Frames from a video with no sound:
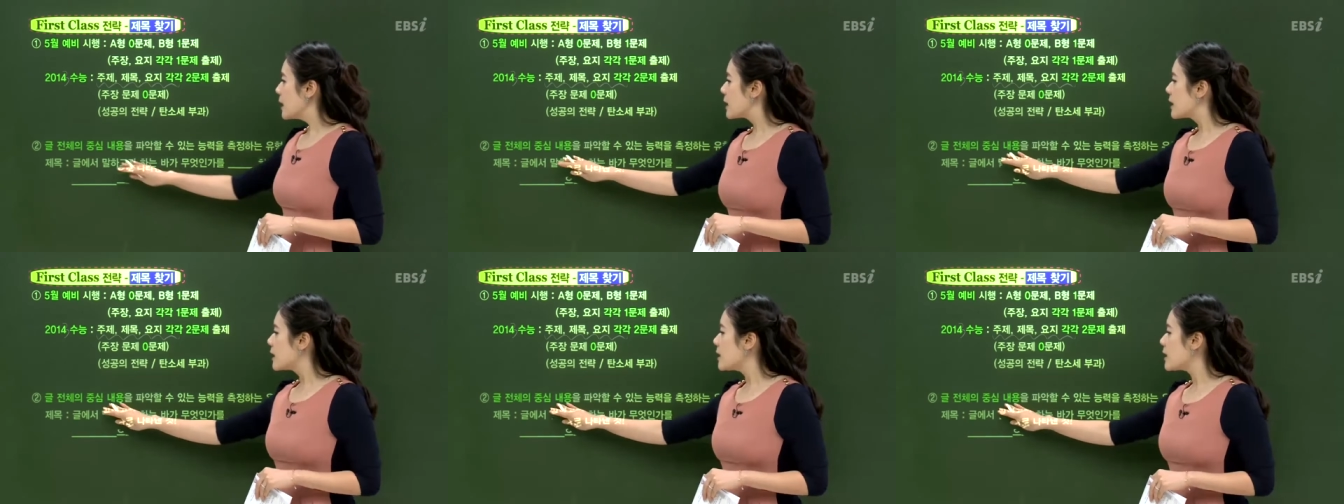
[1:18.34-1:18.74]

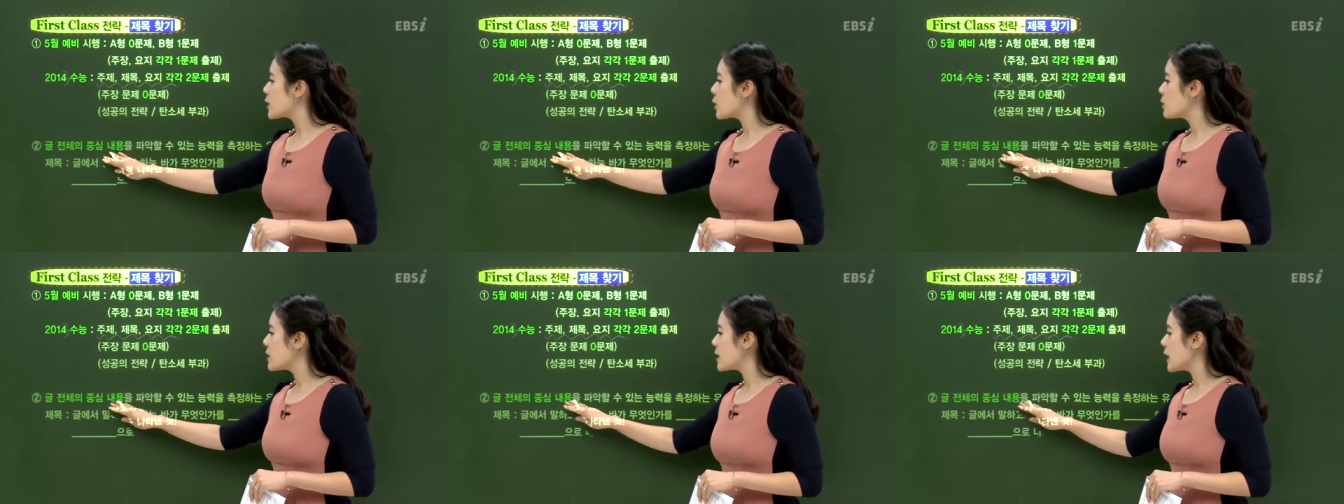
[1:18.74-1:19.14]
글
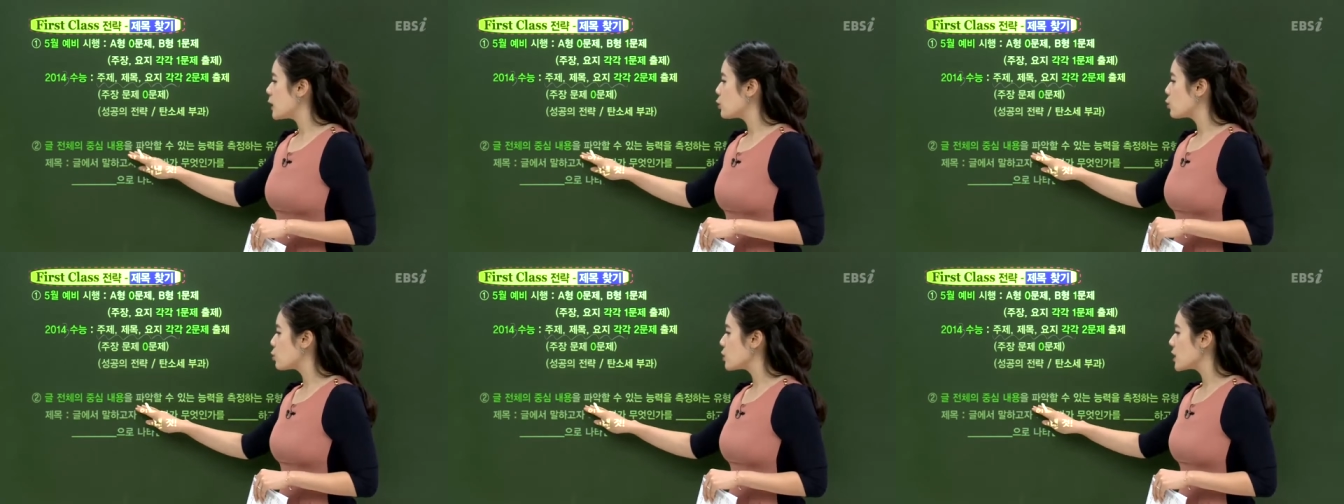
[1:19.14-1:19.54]

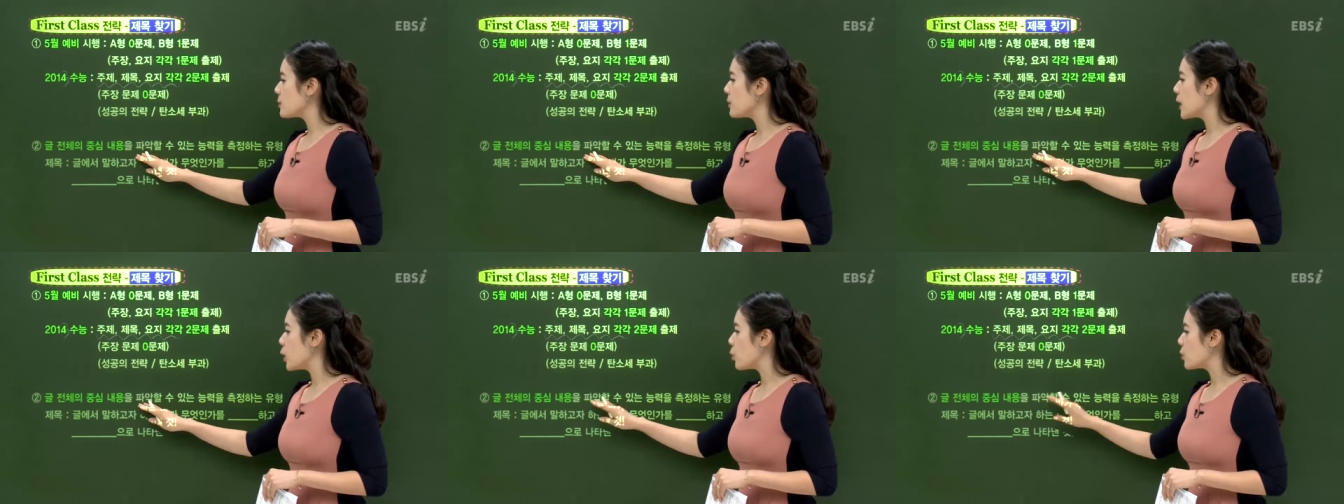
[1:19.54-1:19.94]
전체의
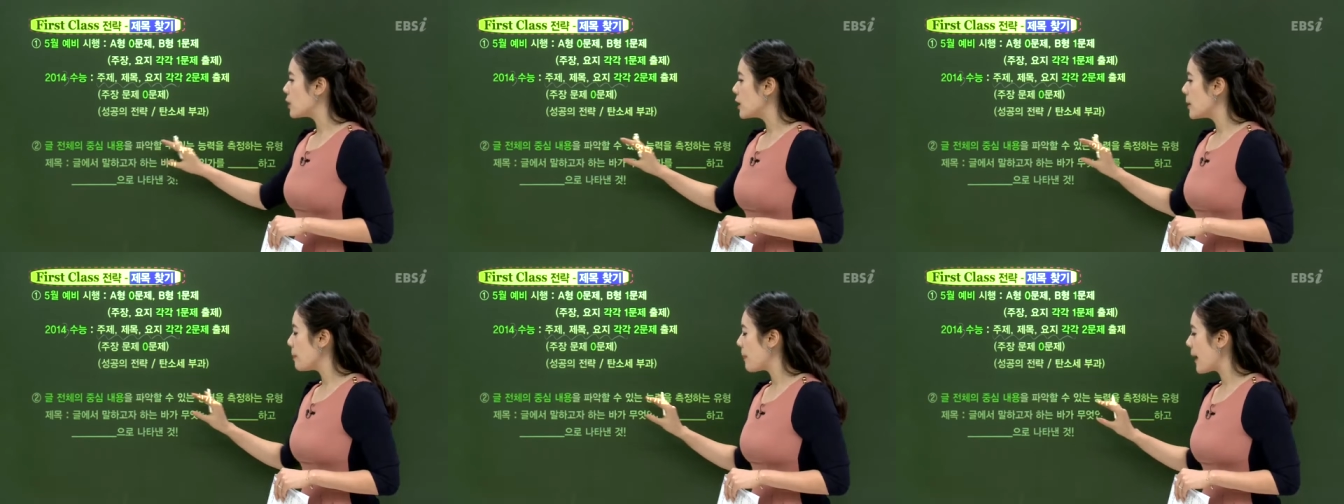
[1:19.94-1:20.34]
중심
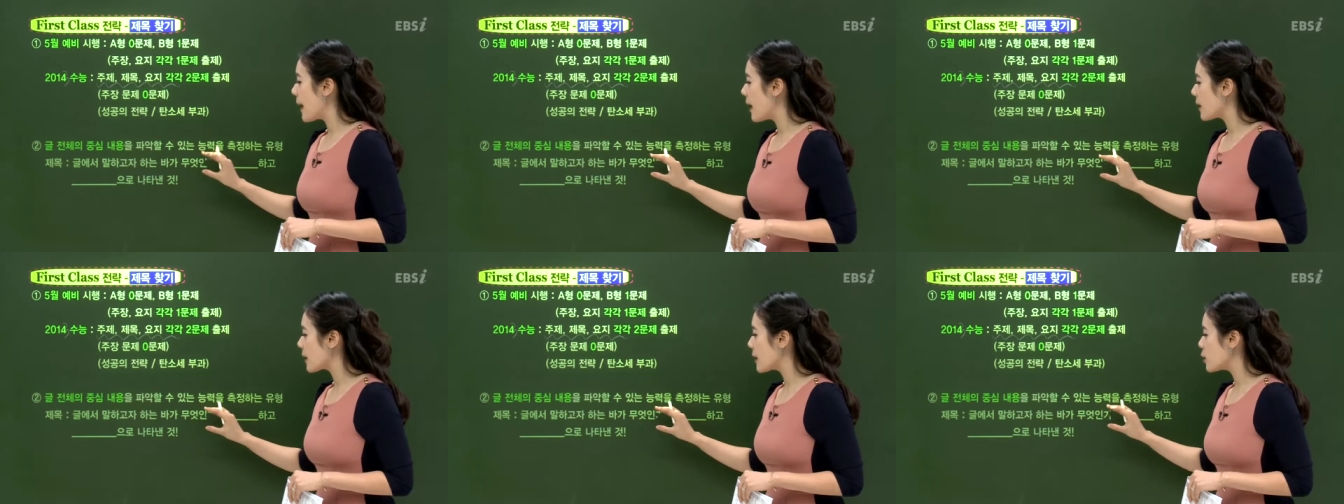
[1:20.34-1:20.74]
내용을
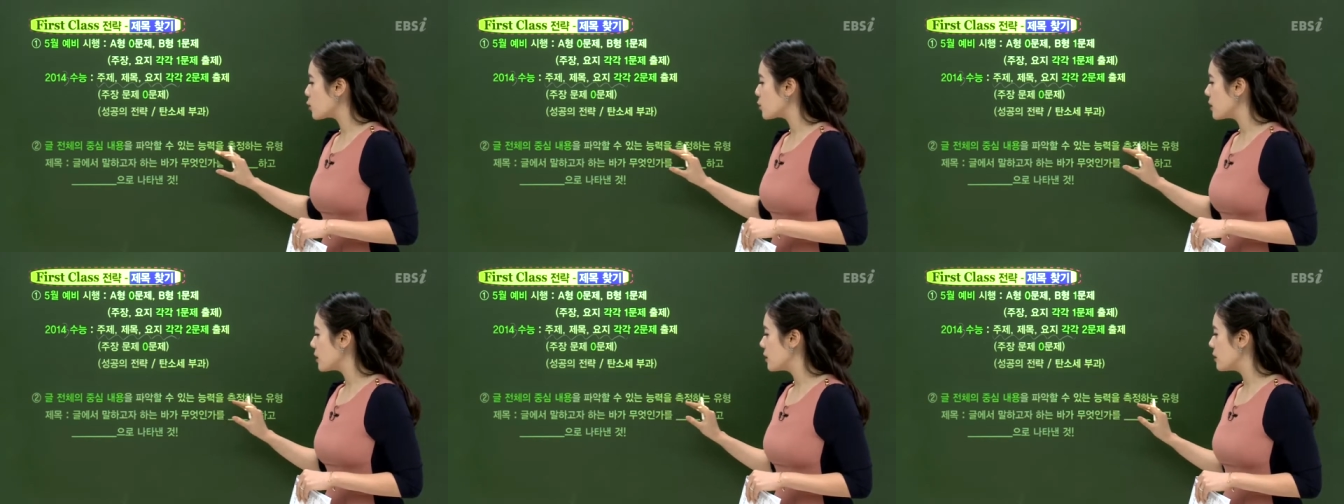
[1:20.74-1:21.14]
파악할
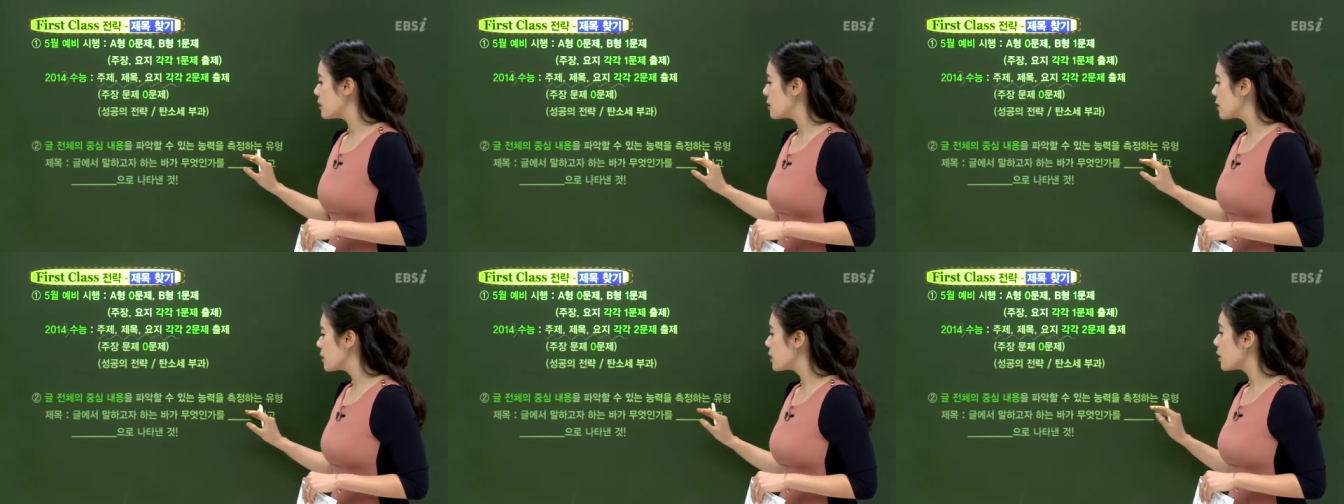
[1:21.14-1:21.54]
수 있는
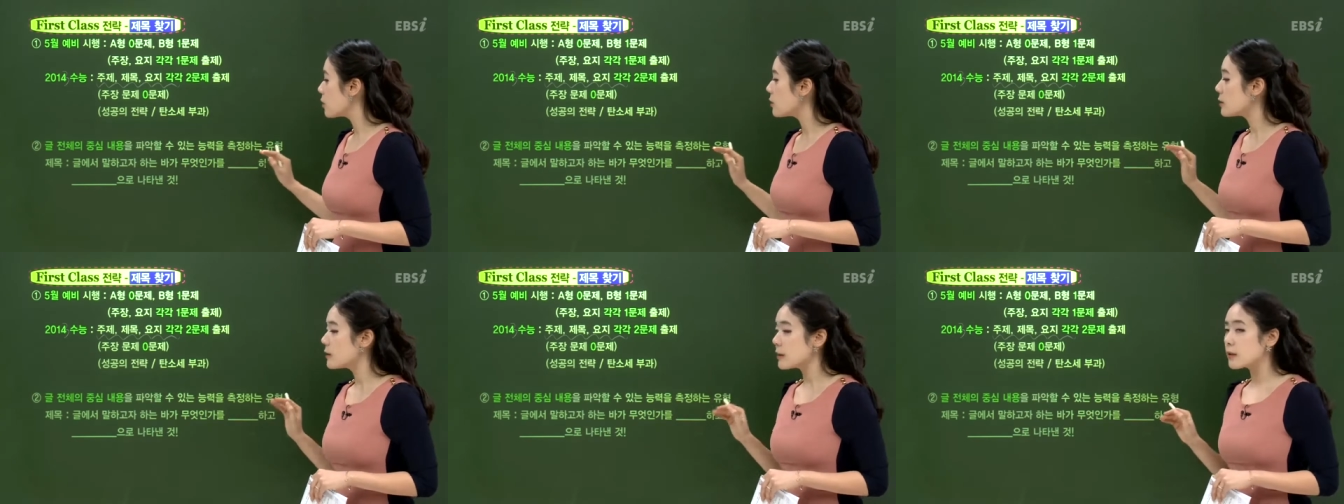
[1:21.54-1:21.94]

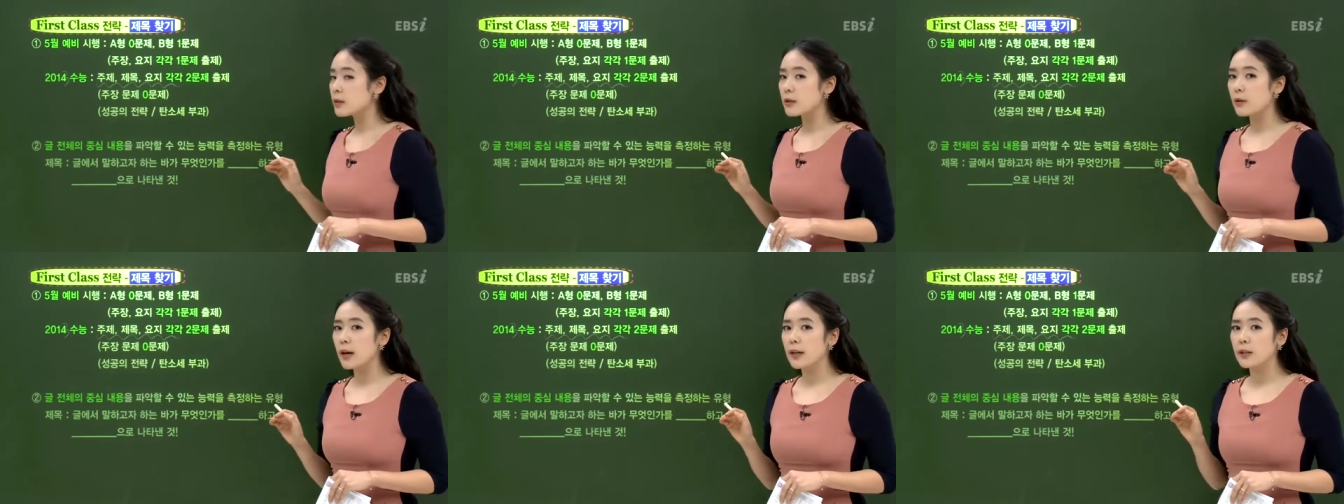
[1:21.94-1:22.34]
능력을
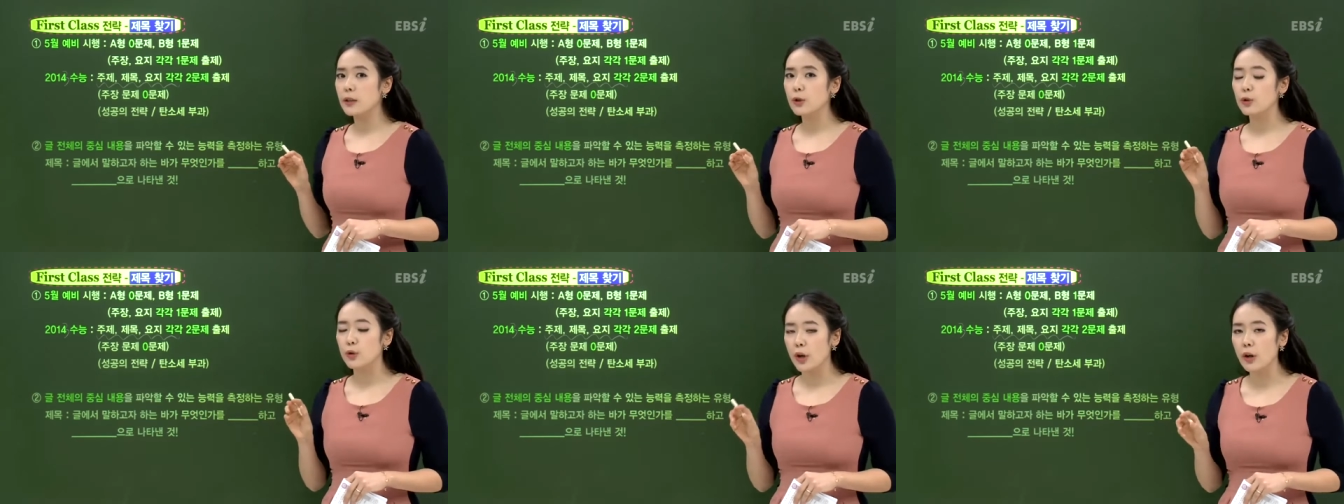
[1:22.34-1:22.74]

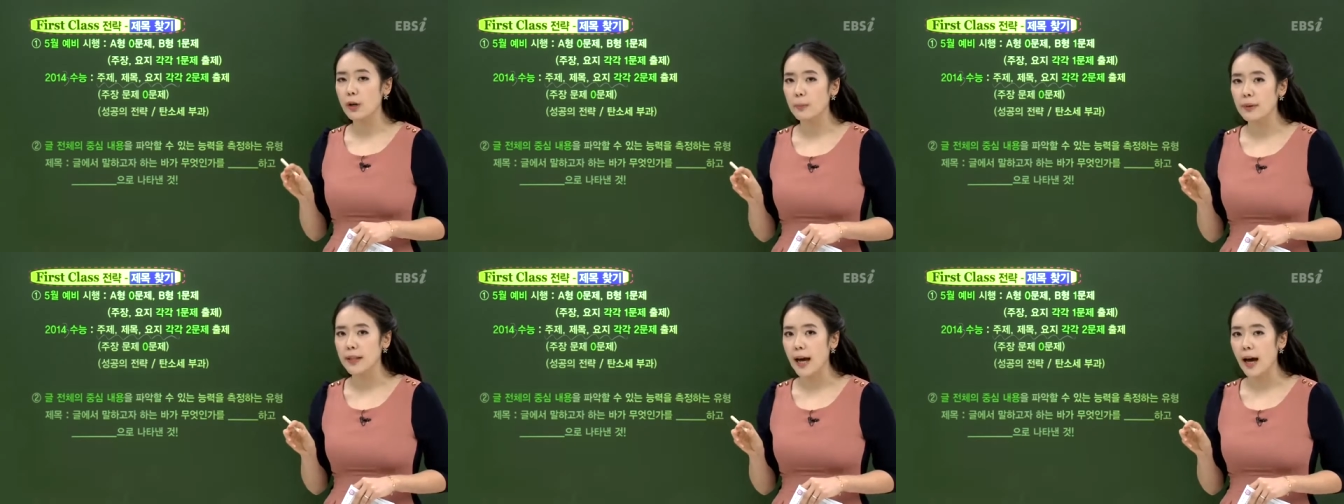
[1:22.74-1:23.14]
측정하는
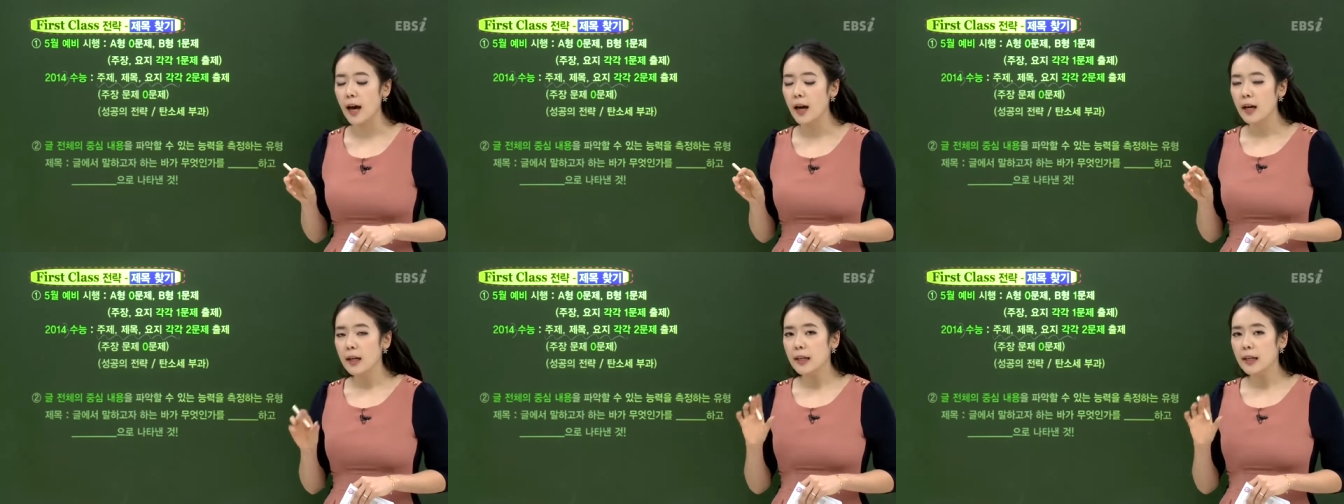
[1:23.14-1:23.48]
유형입니다.